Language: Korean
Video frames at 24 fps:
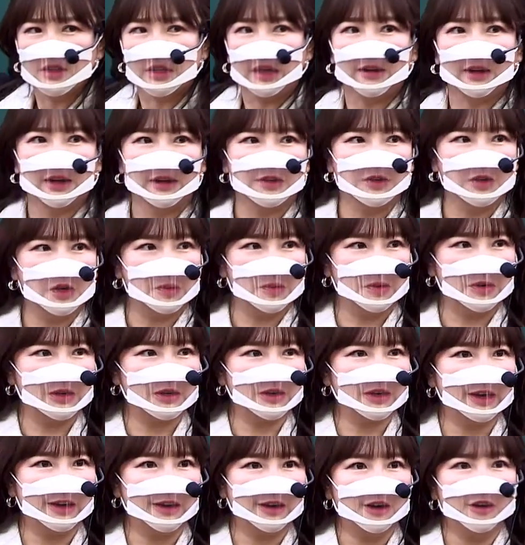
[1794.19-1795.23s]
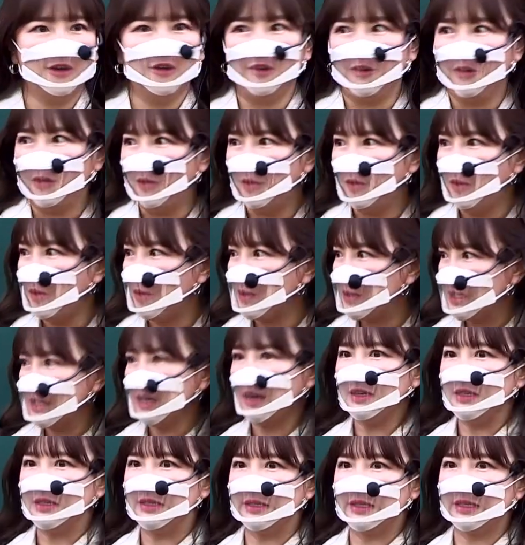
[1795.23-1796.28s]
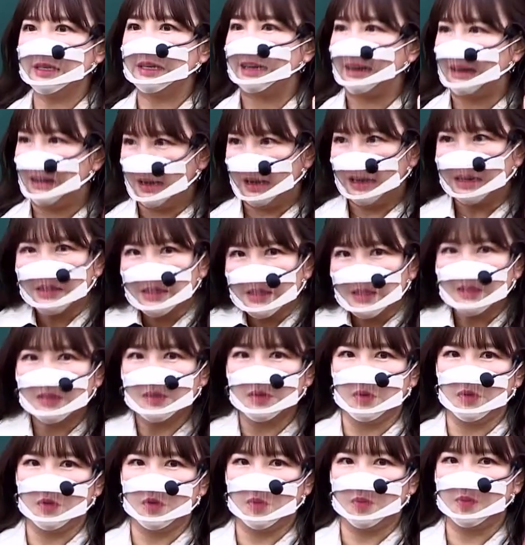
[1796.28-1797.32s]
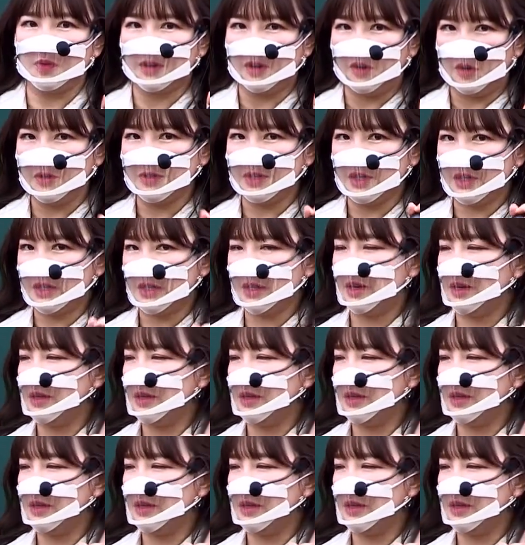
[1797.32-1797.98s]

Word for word: 내가 잃어버린 게 어디에 있을 가능성이 높을까? 어디에 있을